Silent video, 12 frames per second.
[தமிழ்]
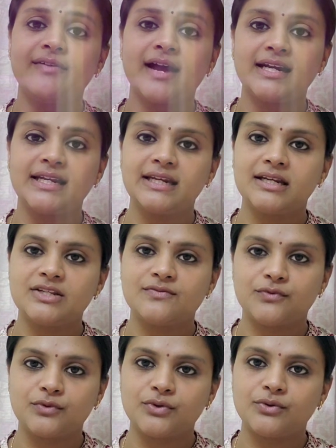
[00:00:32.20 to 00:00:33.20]
ஃபேட்டி ரிச்
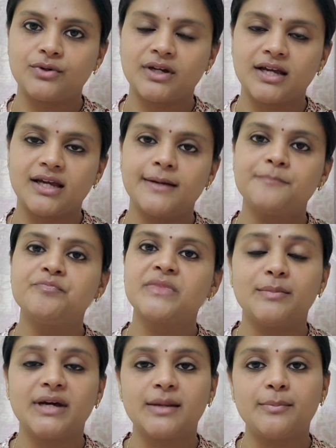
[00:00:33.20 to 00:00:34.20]
ஃபுட் கொடுங்க
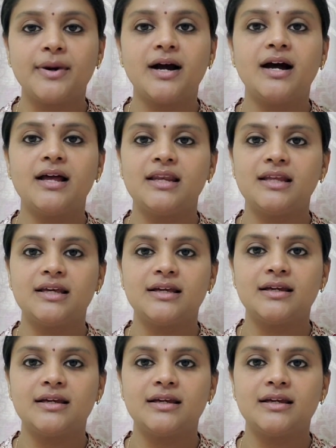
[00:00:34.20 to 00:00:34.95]
மாதிரி பால்